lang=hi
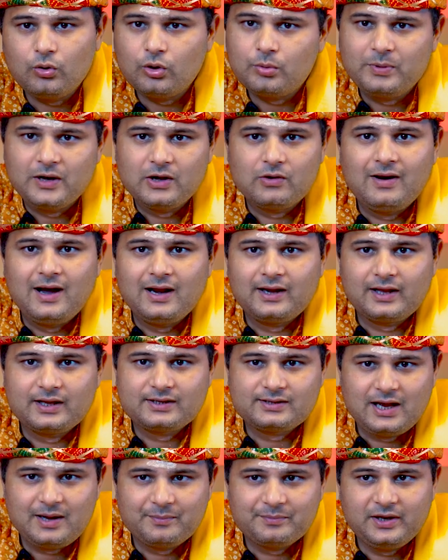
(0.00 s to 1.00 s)
और भगवान के
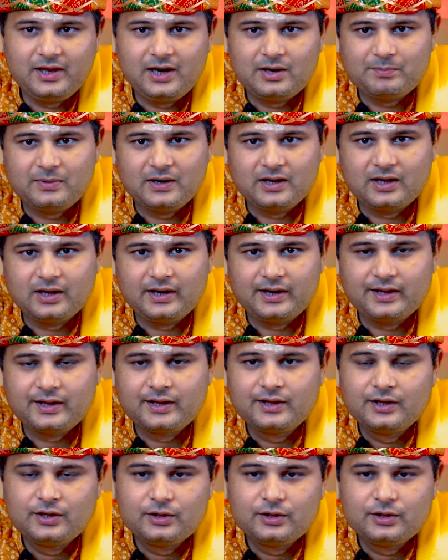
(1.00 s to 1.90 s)
सामने अर्पण करें